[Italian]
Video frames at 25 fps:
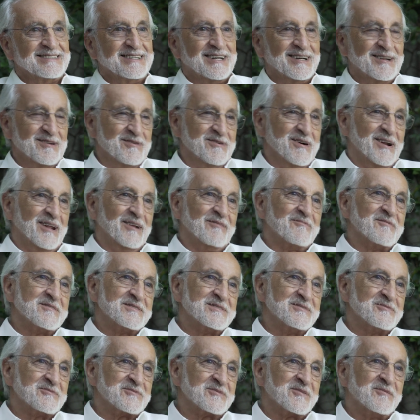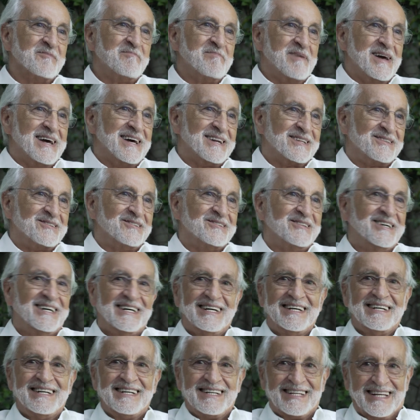Allora così ho scoperto
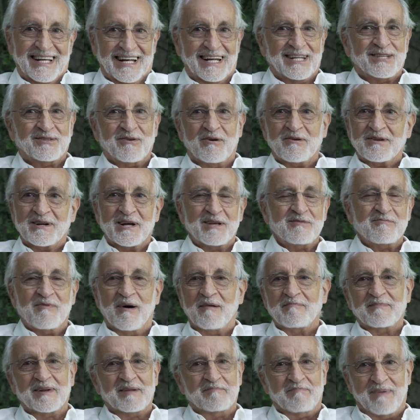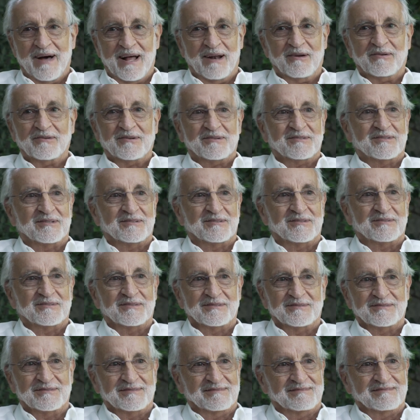che le donne e gli uomini
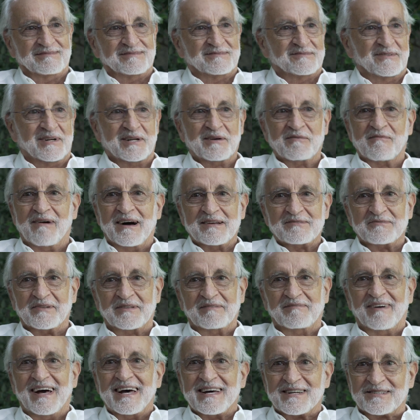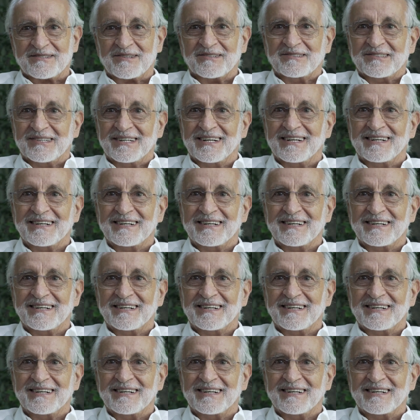parlano un linguaggio diverso.